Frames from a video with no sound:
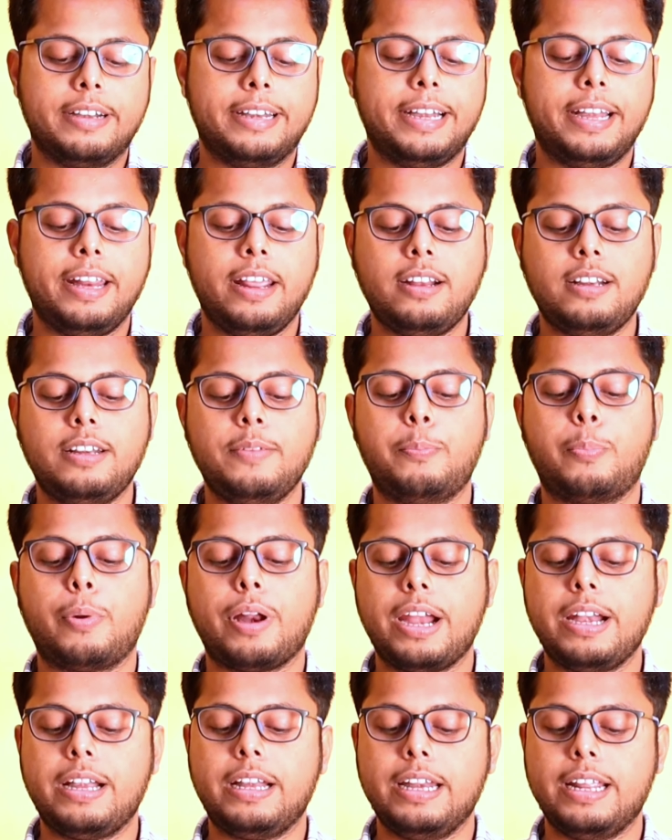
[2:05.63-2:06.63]
डिटेक्ट
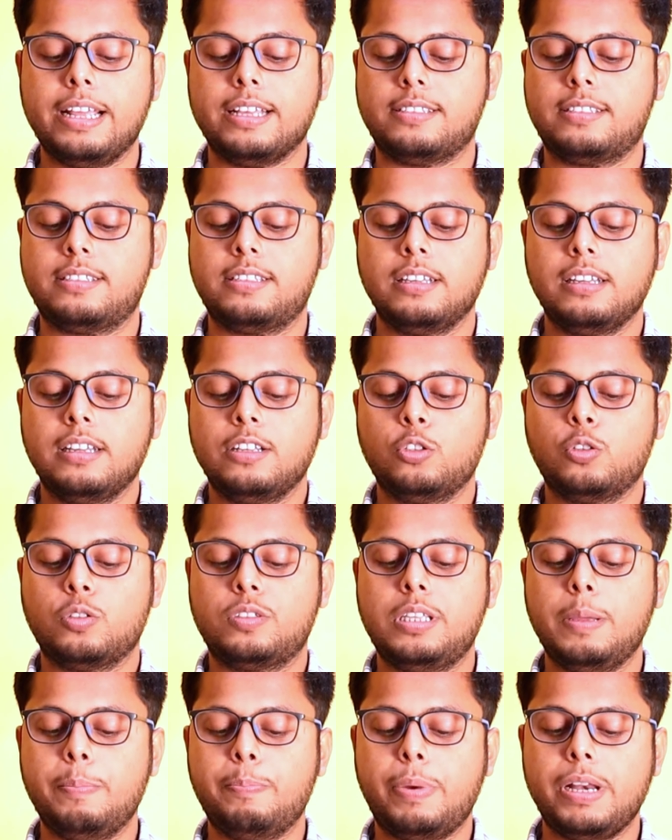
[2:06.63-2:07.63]
ब्राइटनेस
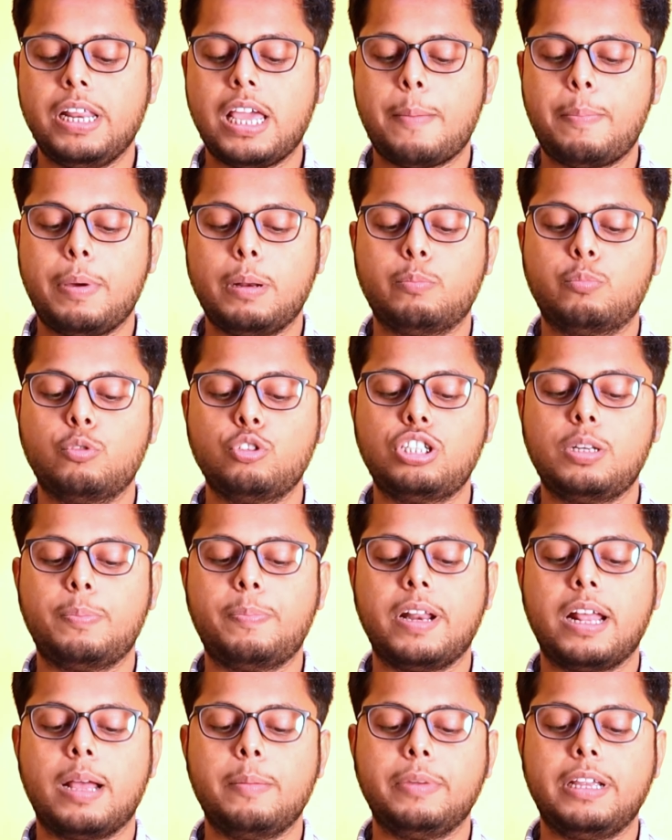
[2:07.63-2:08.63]
तो सिंपल यहाँ पर
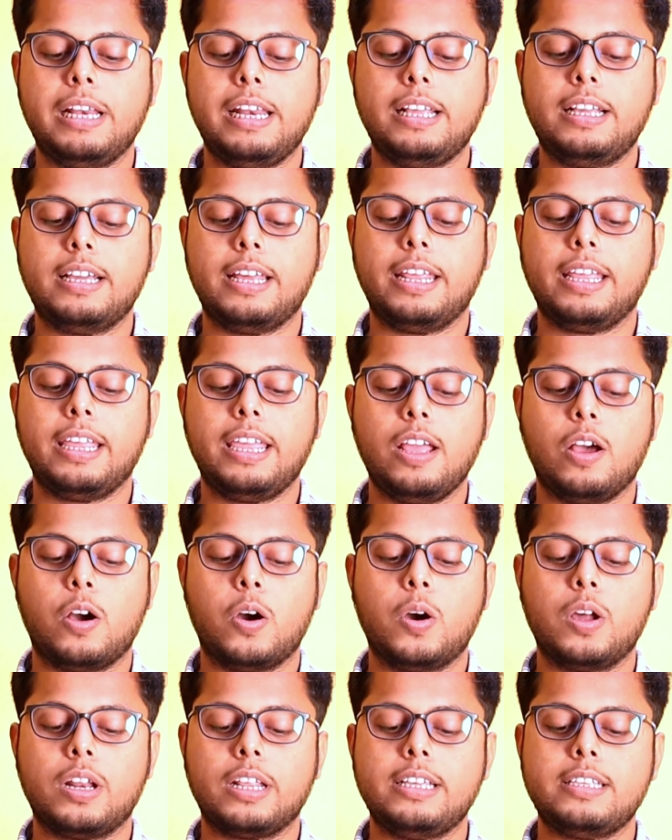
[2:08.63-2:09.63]
बूस्ट पर हम क्लिक करेंगे
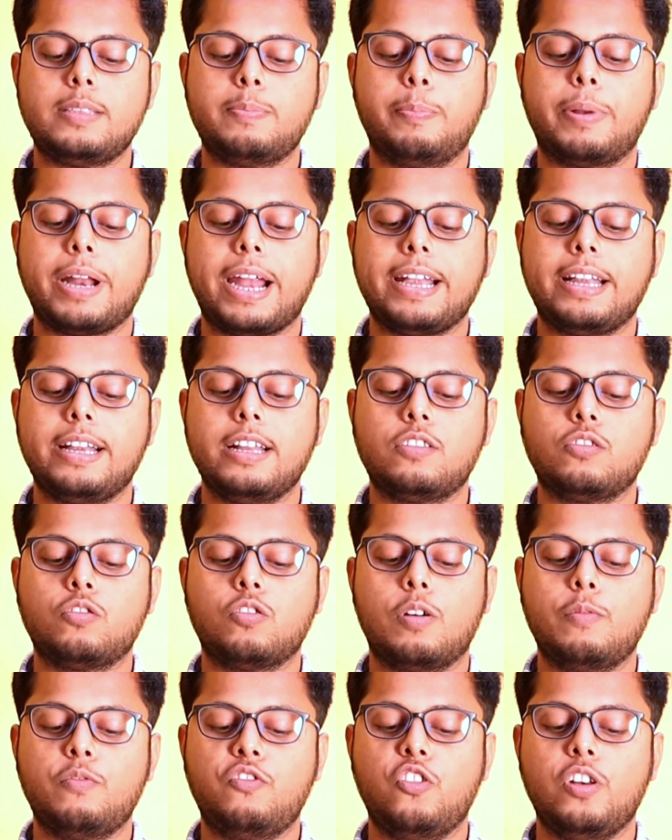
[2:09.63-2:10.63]
और इस ब्राइटनेस
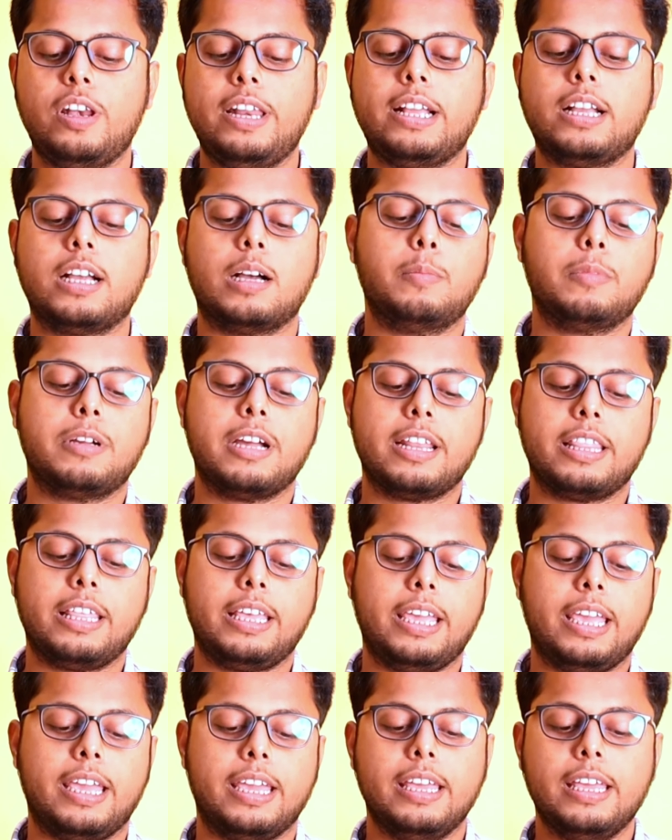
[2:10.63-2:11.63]
को हम फुल्ली कम कर
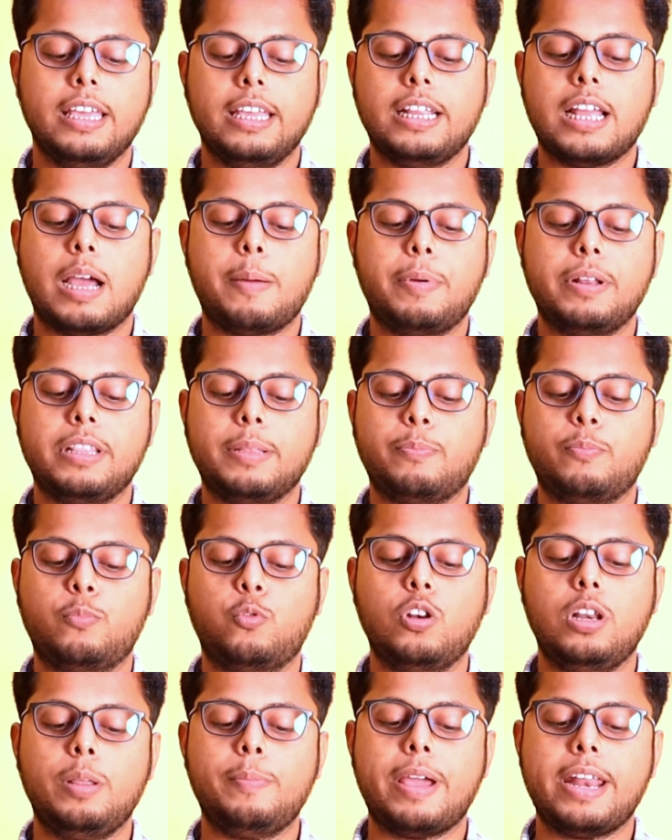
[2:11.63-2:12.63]
देंगे यहाँ पर
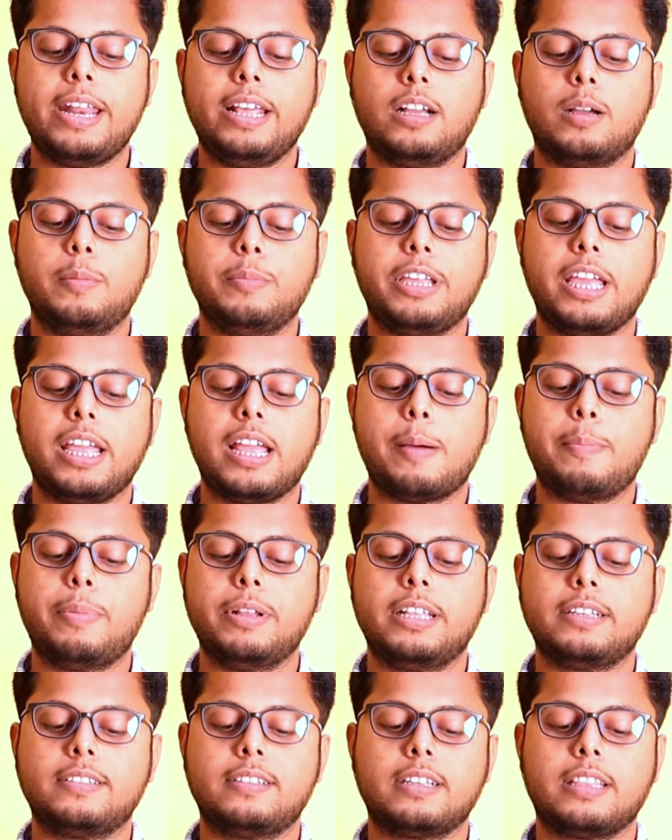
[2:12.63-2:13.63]
फुल्ली मैंने कम किया यहाँ
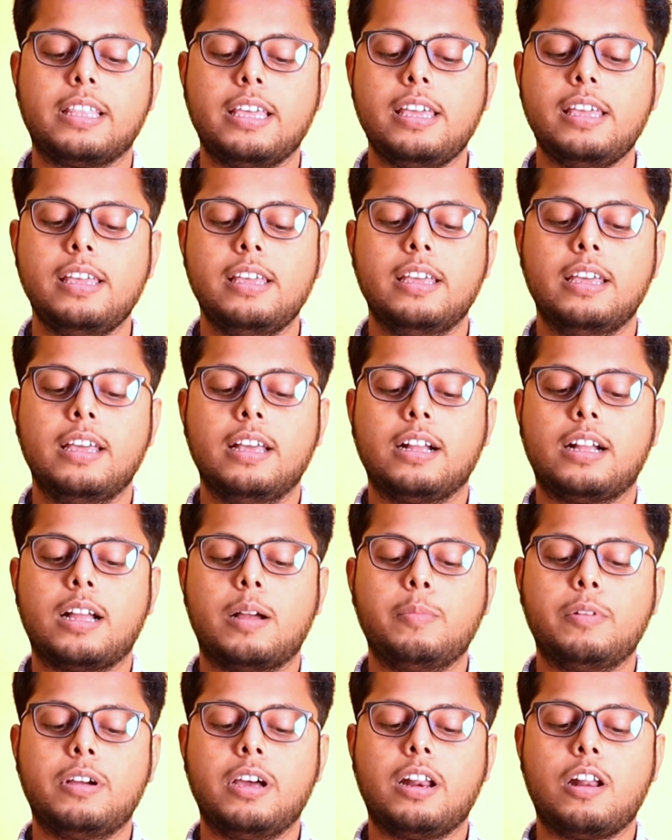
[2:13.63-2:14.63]
पर देख सकते हैं
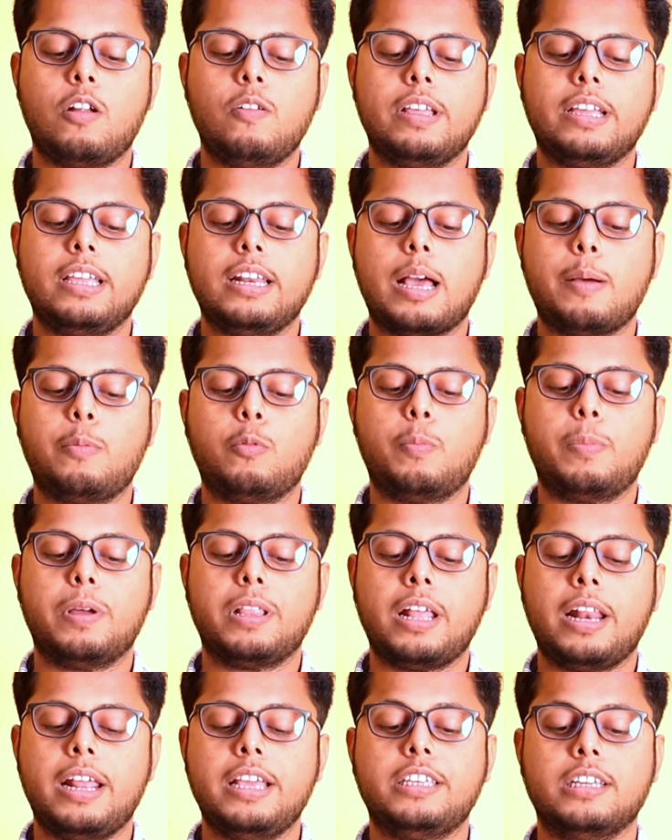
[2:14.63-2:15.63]
कम कर रहा हूँ लेकिन आपको
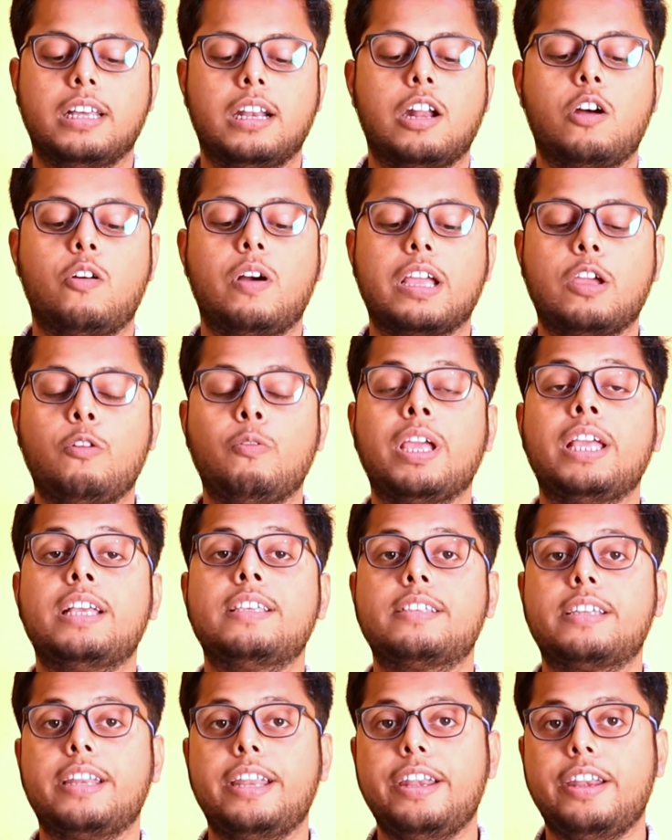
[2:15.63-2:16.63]
पता नहीं चल रहा होगा क्योंकि
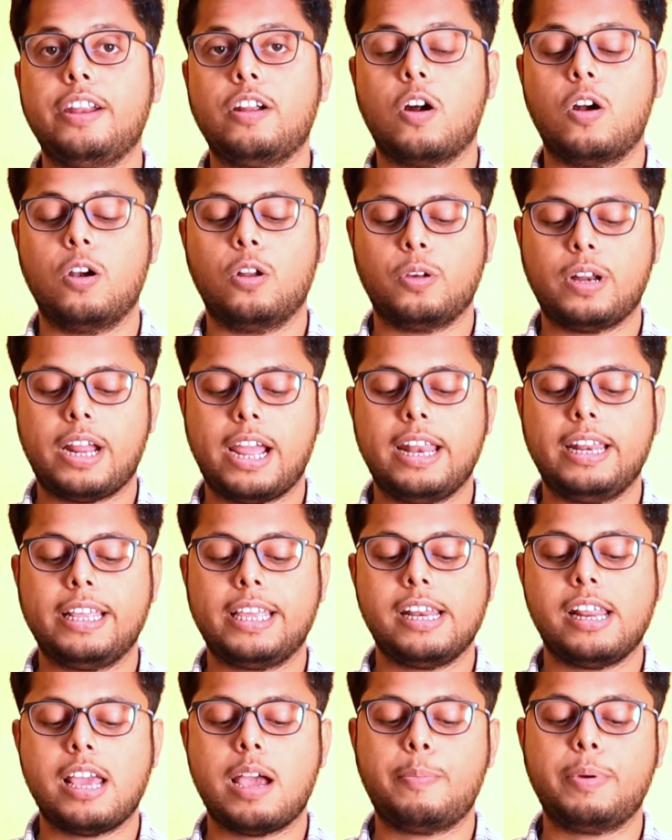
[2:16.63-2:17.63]
स्क्रीन रिकॉर्ड हो रहा है
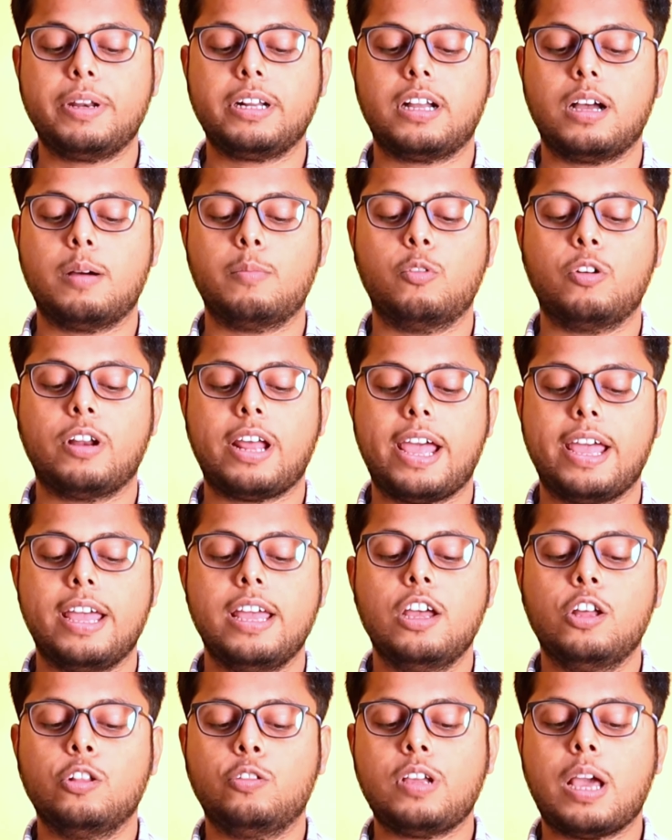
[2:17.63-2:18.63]
लेकिन यहाँ पर कम हो रहा
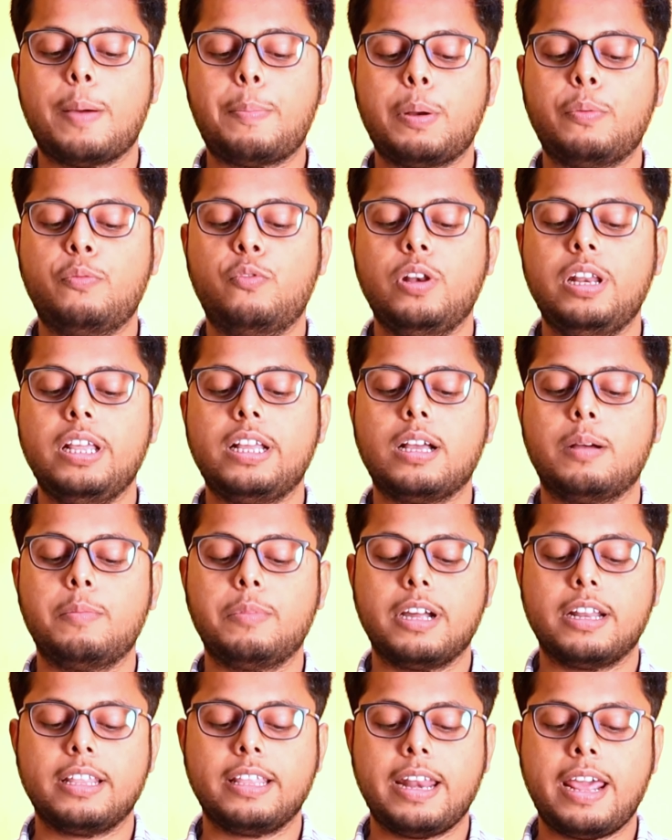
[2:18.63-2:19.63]
है तो यहाँ पर फुल्ली
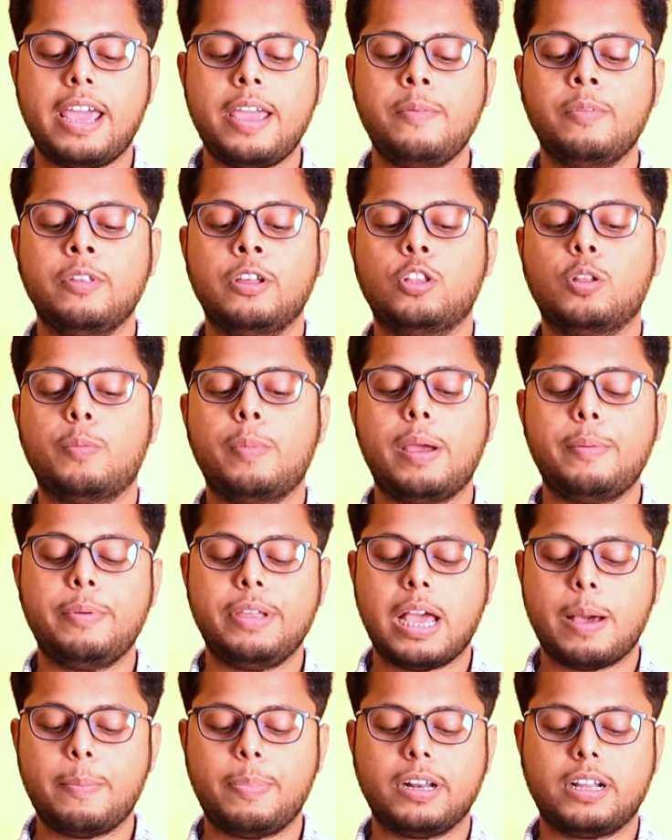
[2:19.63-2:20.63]
कम कर देना है तो मैं
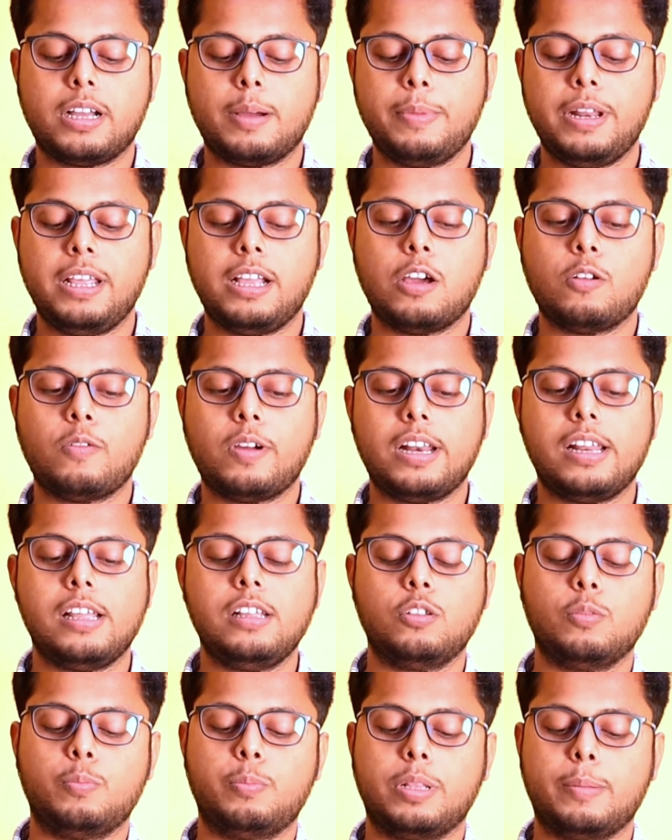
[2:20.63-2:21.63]
अभी यहाँ पर कम नहीं करूँगा
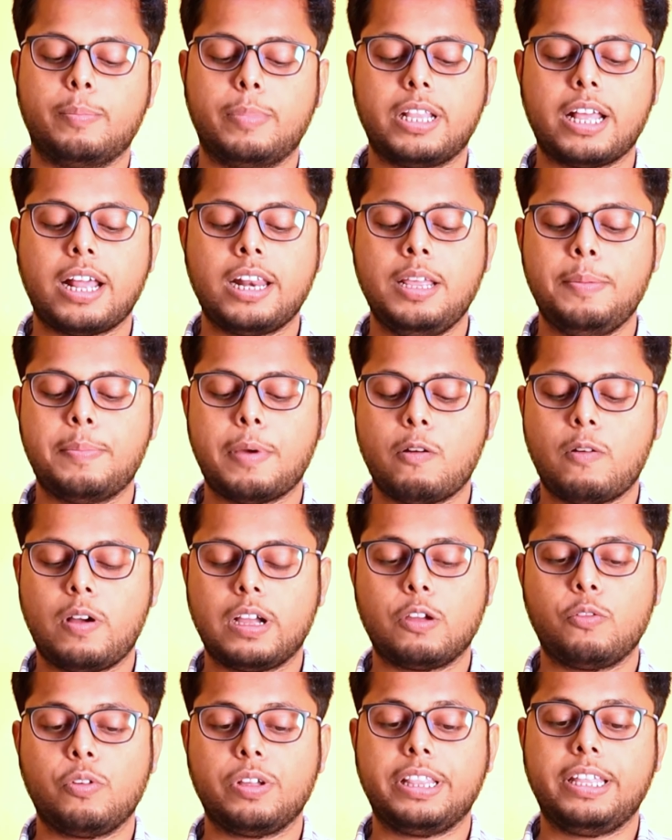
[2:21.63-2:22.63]
नहीं तो बता नहीं
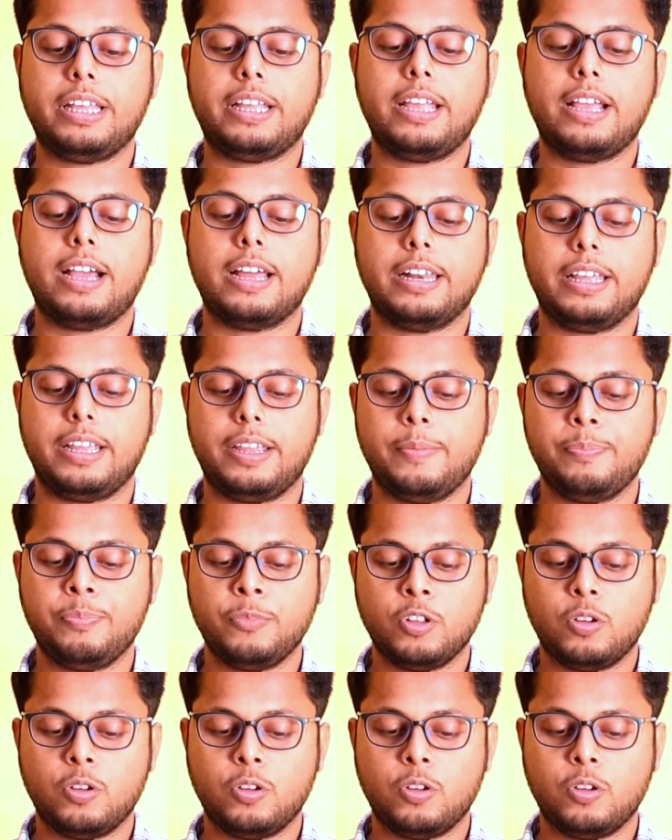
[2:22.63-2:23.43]
पाऊँगा क्योंकि दिखेगा नहीं